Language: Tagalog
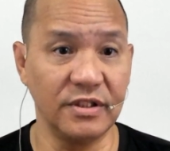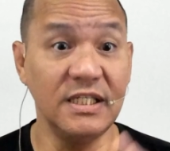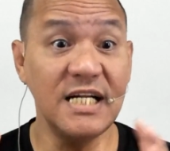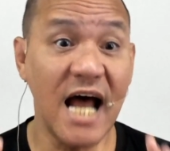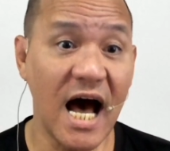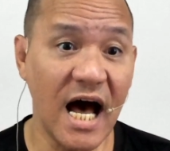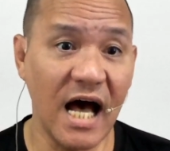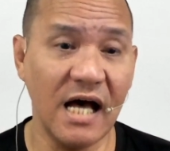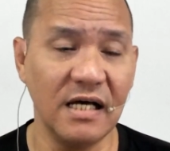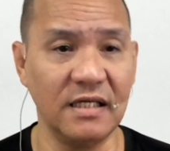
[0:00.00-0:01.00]

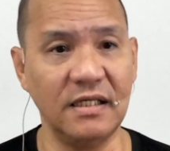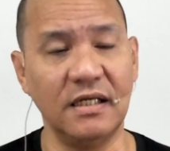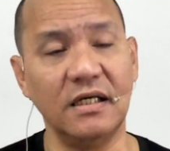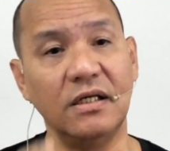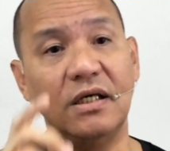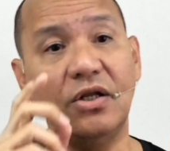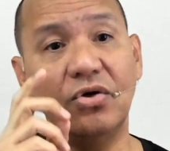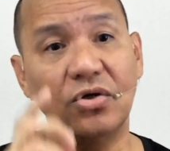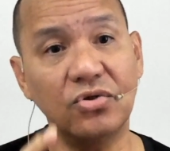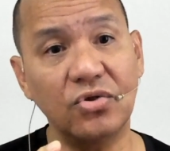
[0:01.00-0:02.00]
na
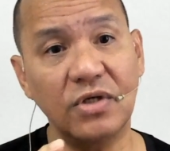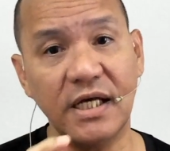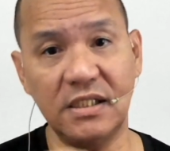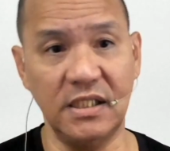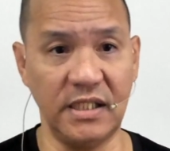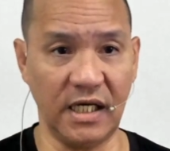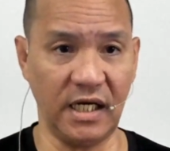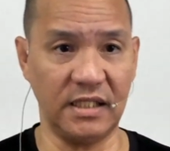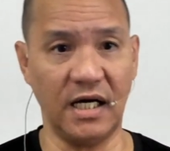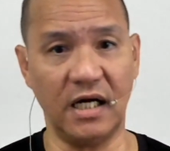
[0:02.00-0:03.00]
inauthorize ni
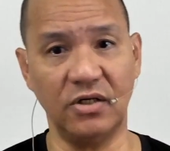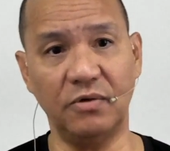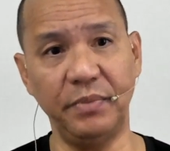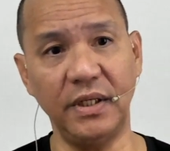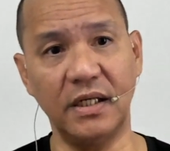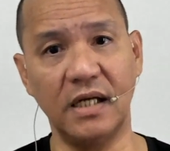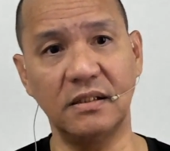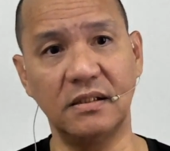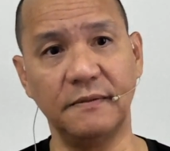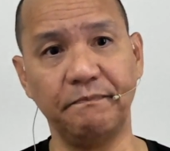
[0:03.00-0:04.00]
Secretary of
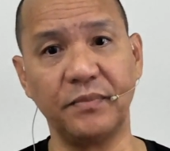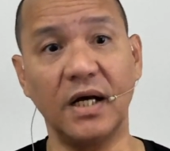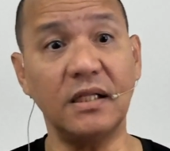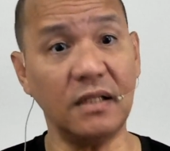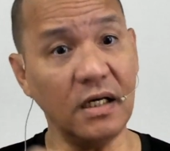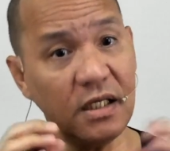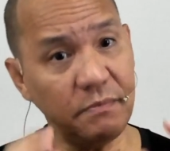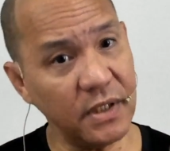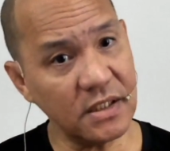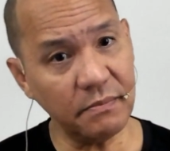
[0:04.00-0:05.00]
Finance at ang
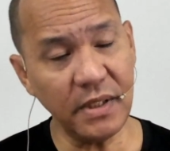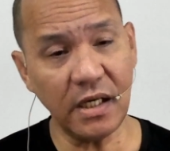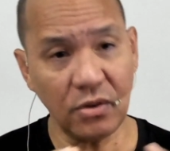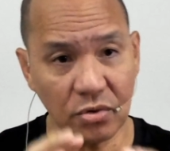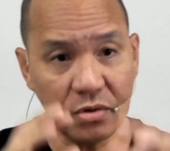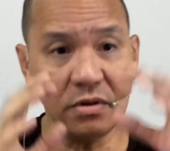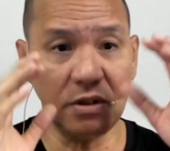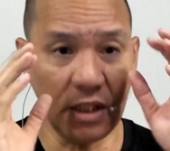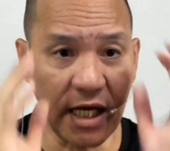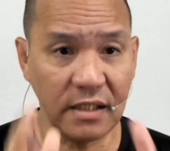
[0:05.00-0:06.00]
ibig sabihin kung
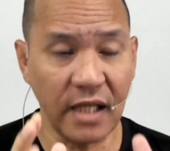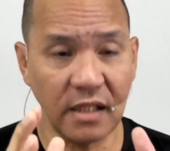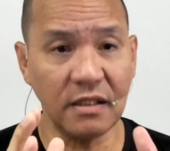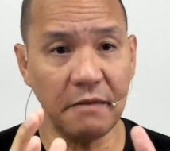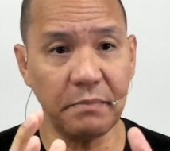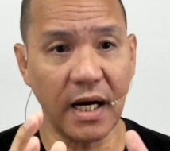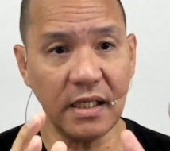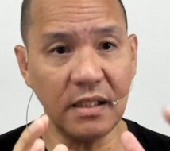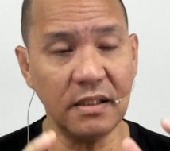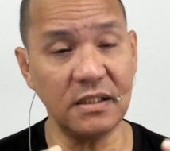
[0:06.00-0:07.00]

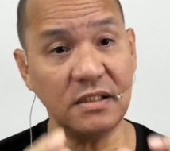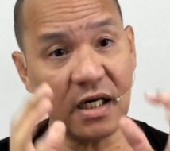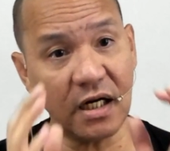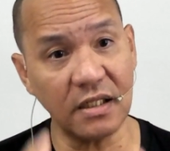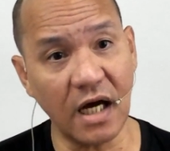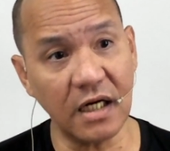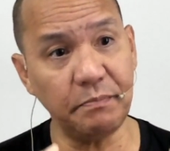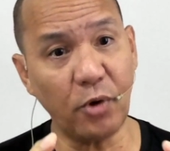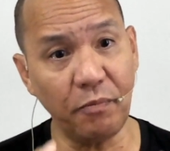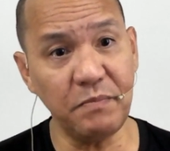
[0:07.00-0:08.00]
in-identify na si Secretary
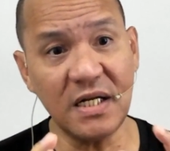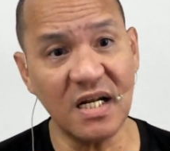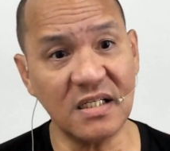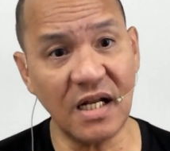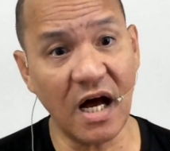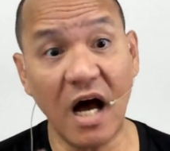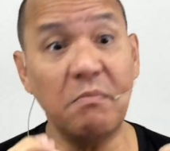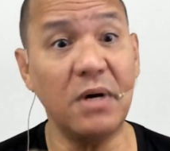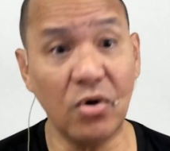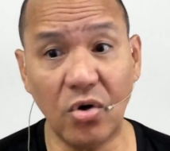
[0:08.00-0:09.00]
of Finance lang
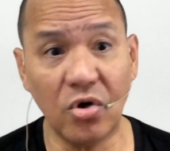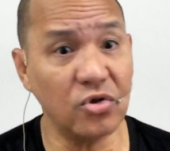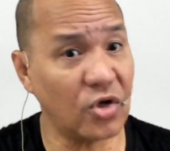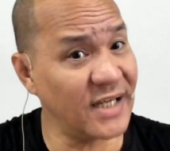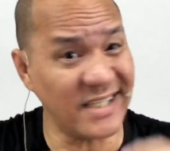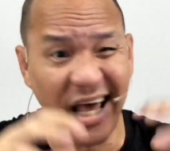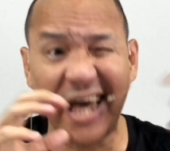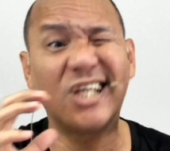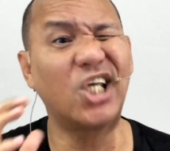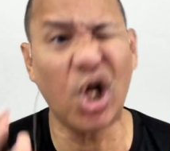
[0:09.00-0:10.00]
ang mag-authorize
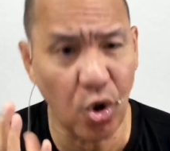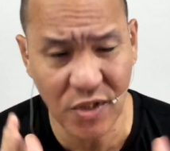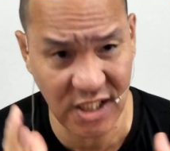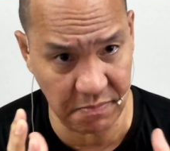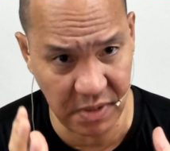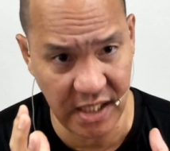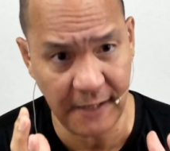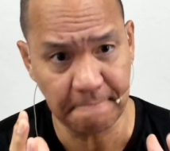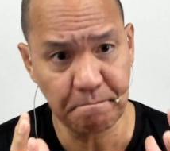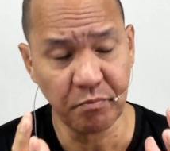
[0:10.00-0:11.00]
exclusively,
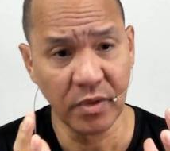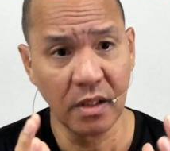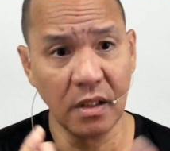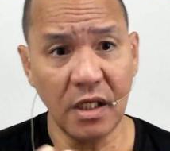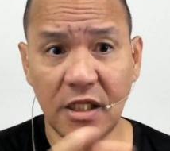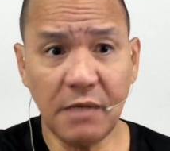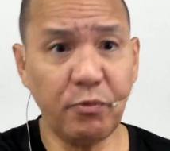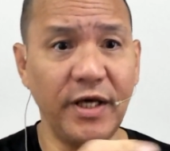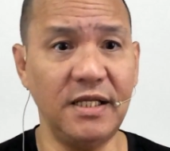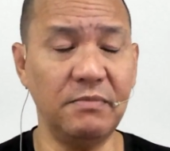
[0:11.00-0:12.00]
hindi
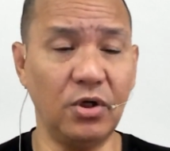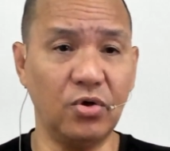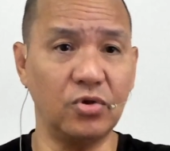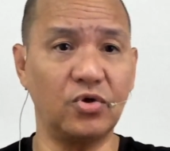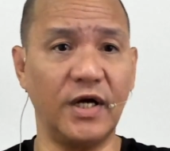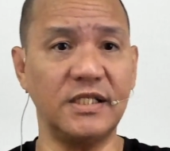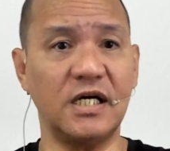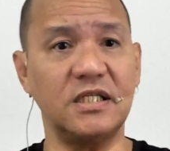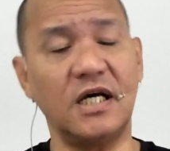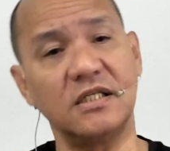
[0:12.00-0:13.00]
pwedeng mag-authorize
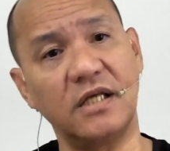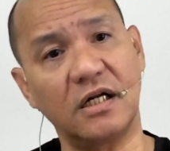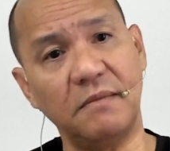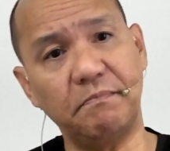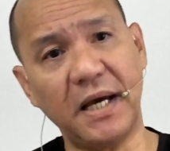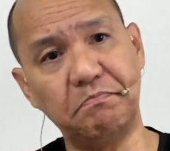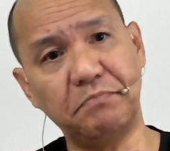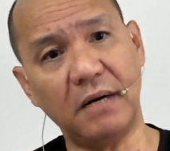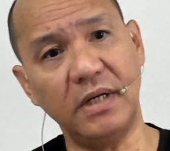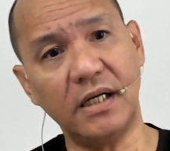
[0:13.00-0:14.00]
ang isang certified
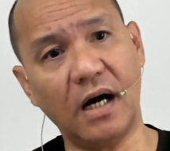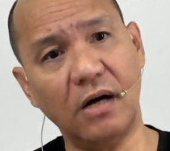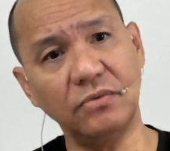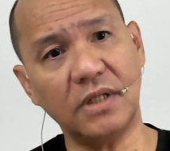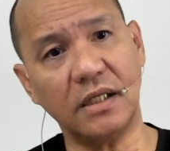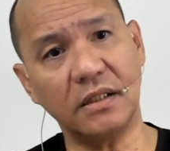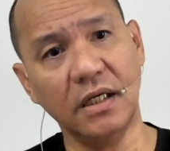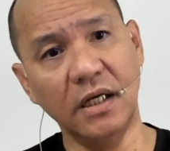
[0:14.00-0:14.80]
public accountant.